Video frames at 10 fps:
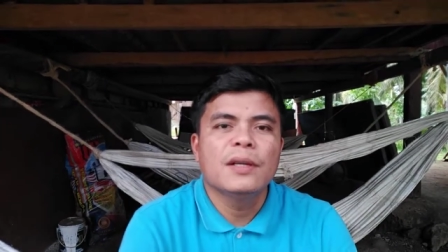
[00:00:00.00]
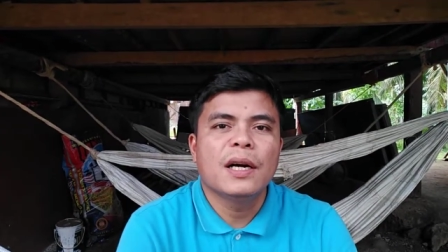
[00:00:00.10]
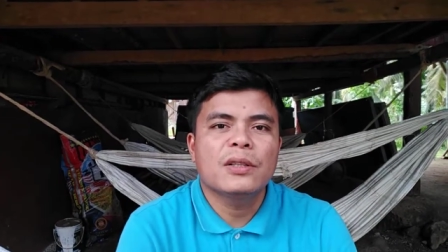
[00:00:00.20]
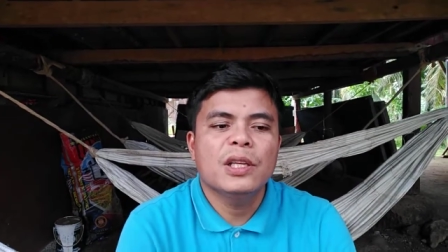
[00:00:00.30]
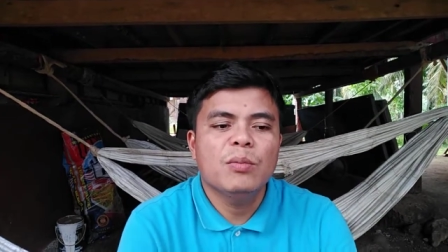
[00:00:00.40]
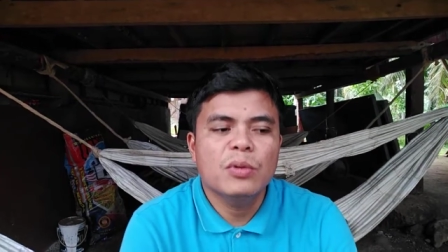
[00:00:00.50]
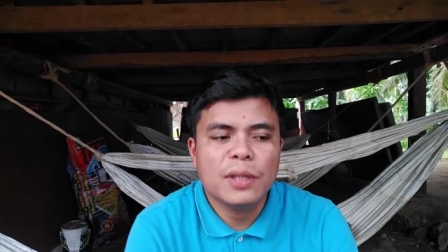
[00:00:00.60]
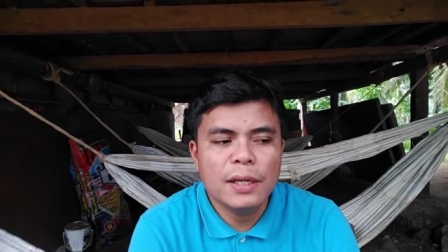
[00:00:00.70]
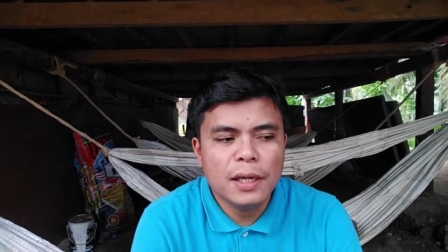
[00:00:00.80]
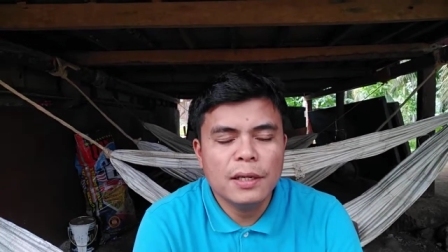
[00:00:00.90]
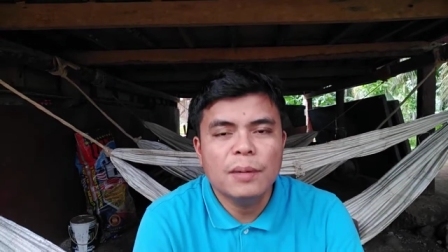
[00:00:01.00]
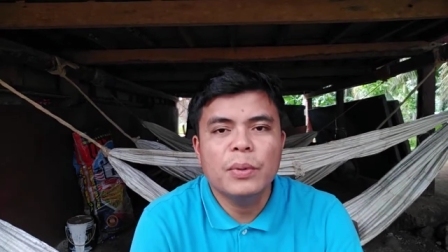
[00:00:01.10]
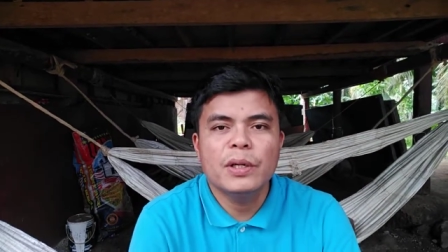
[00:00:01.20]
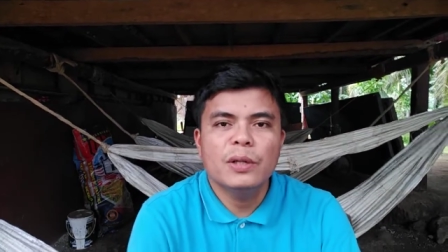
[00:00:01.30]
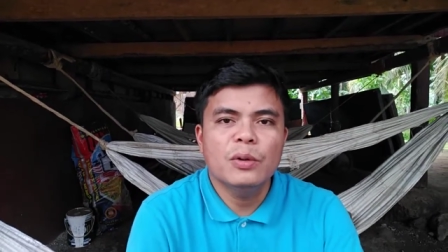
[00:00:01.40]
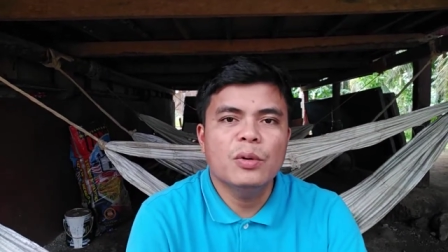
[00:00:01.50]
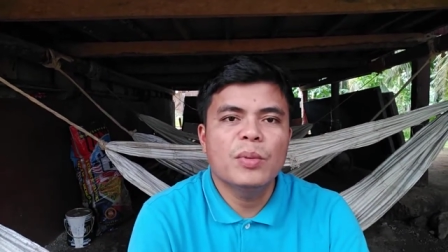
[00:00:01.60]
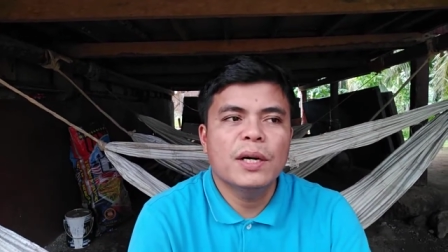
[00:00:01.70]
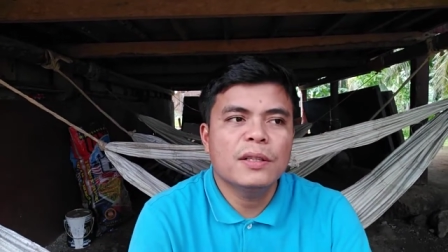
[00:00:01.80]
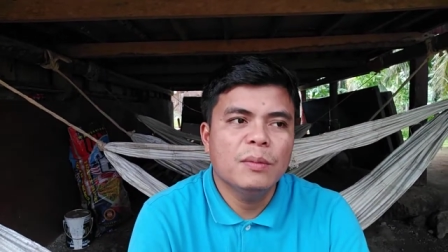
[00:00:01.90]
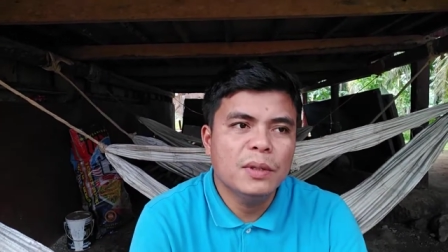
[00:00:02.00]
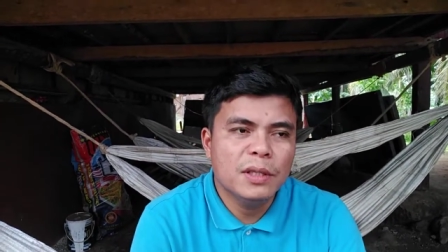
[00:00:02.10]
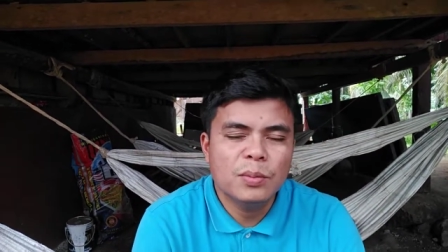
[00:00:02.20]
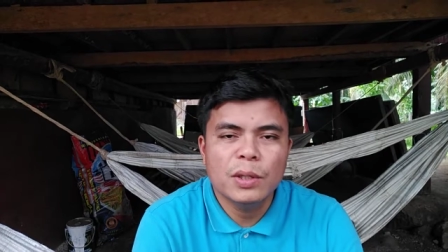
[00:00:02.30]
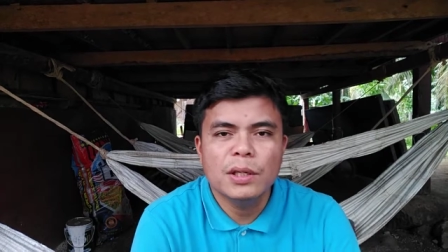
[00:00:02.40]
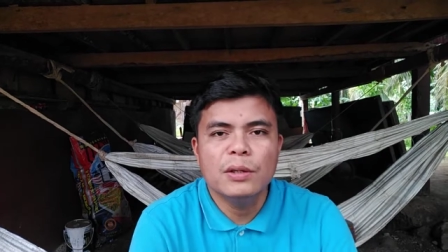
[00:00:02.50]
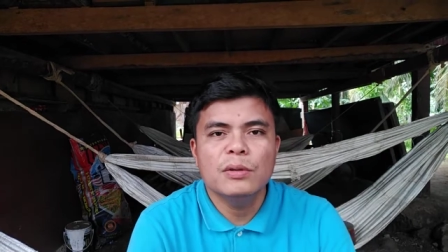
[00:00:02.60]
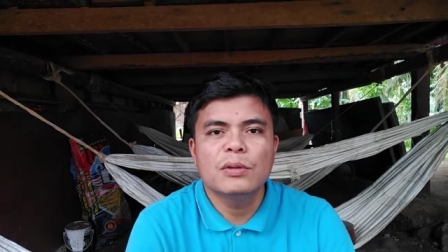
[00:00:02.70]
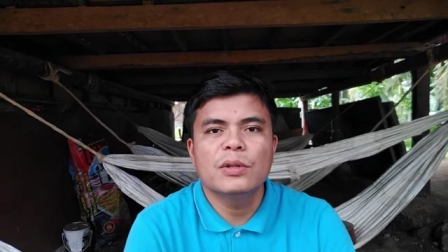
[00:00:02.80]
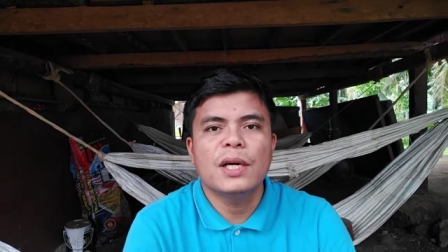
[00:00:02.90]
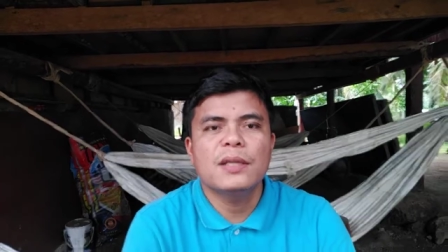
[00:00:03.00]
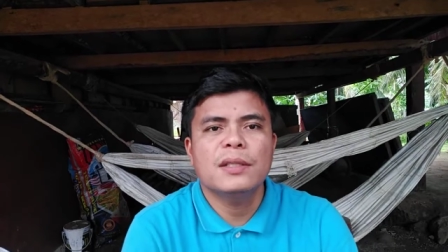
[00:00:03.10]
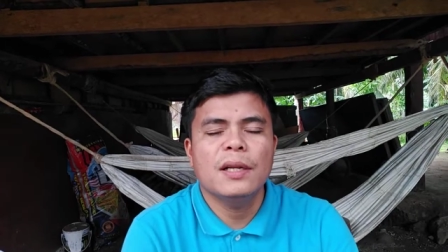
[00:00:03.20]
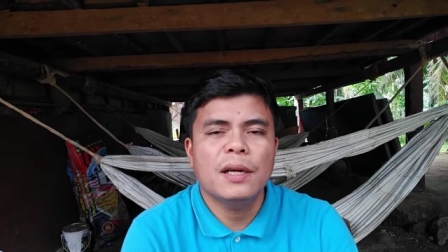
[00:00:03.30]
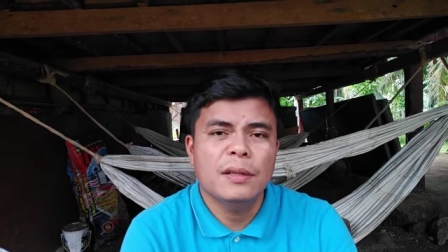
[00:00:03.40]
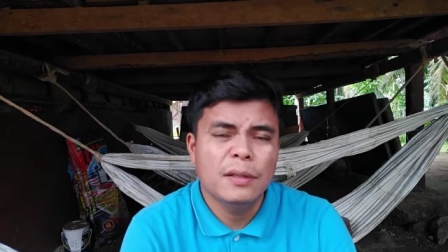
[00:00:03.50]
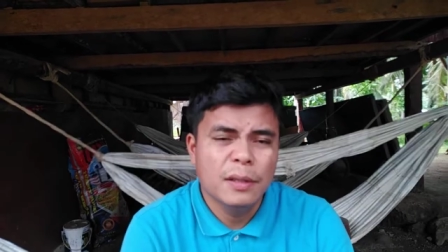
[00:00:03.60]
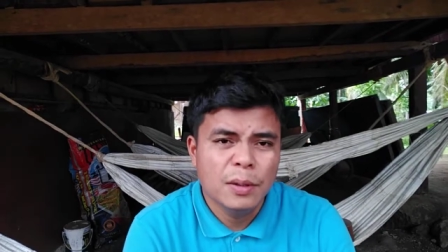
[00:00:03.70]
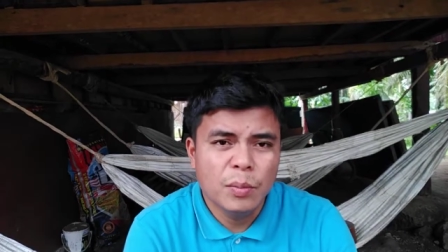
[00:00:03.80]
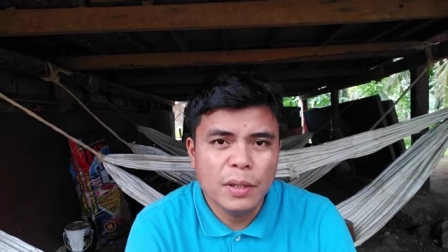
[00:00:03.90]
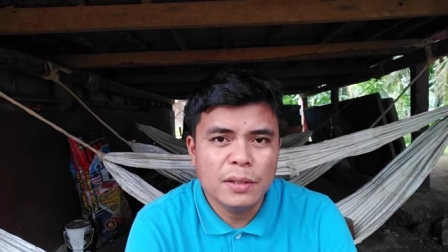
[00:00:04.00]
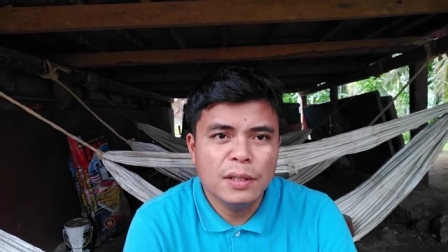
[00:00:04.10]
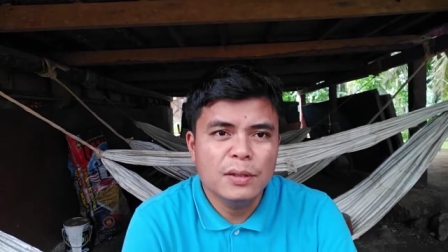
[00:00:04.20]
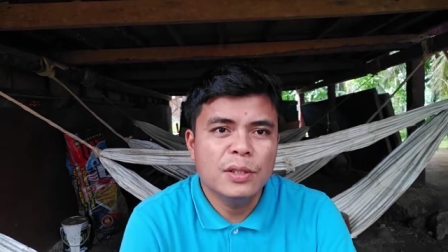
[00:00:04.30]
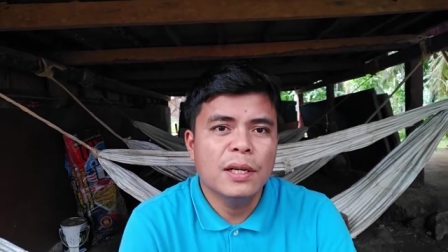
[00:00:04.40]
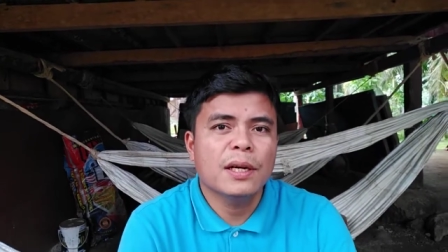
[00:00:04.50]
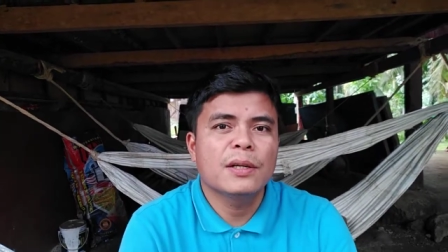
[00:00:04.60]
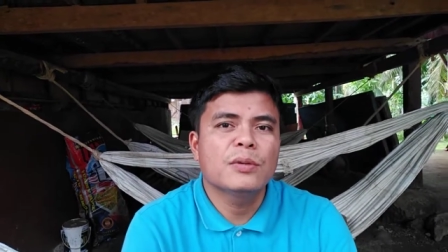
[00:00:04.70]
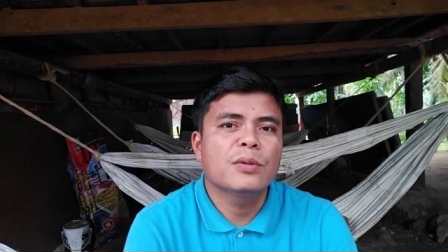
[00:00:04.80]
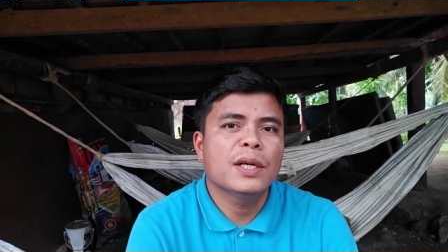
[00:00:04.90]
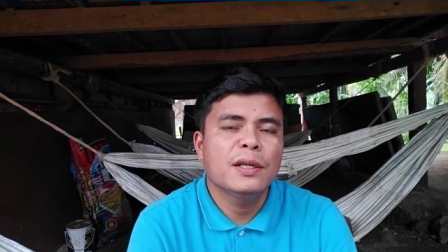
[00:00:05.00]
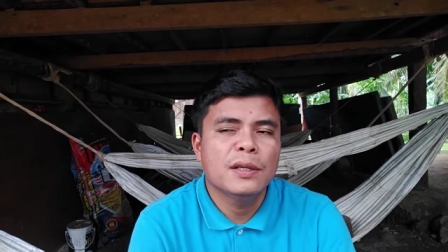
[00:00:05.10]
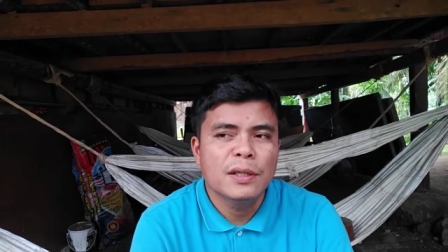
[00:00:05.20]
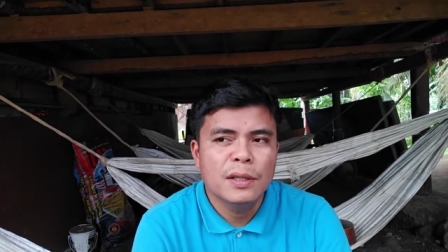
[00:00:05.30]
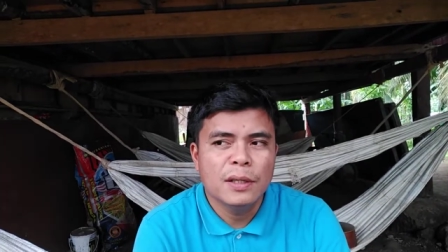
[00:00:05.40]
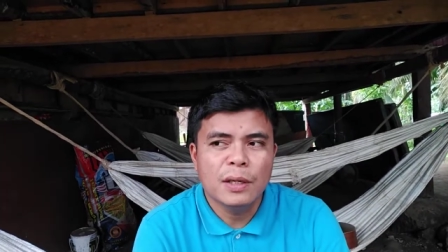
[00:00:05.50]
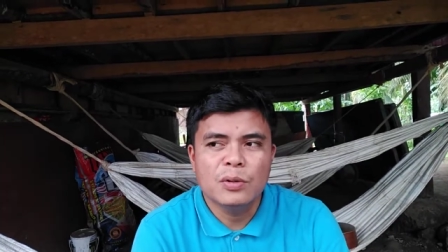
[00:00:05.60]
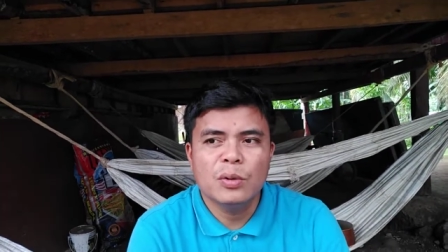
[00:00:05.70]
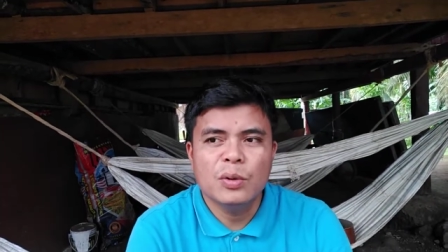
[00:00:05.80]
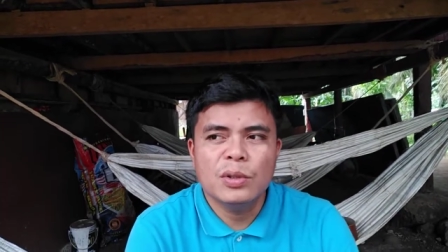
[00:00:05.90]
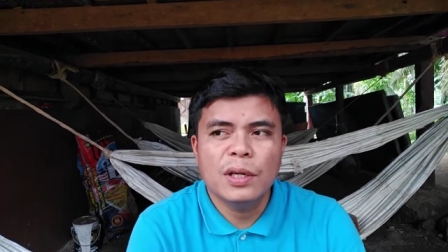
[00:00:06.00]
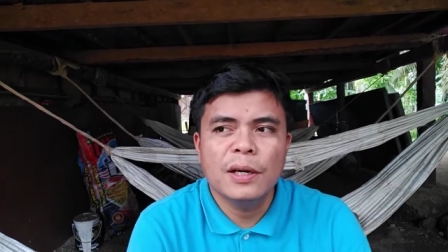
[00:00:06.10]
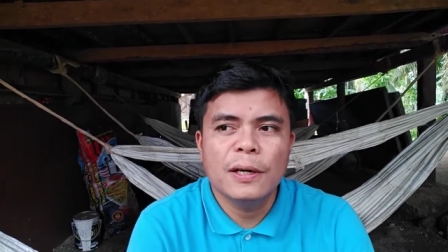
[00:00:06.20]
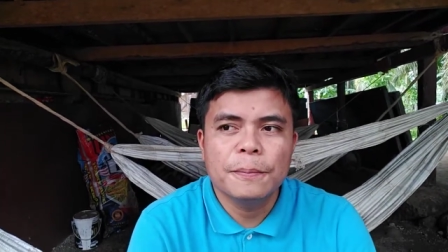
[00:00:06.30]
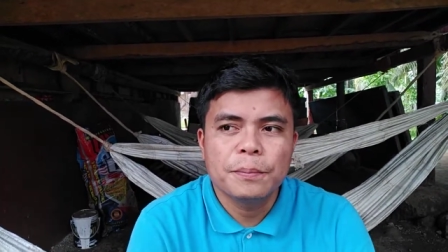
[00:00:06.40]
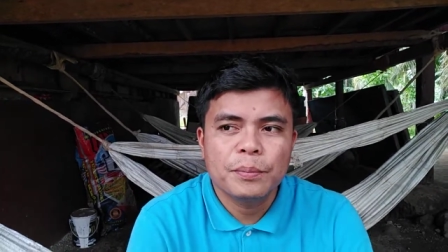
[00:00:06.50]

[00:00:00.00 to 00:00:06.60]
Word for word: aktibo tanan nga Panginoo mga activities Panginoo naa sila present sila kanunay nagsunod sa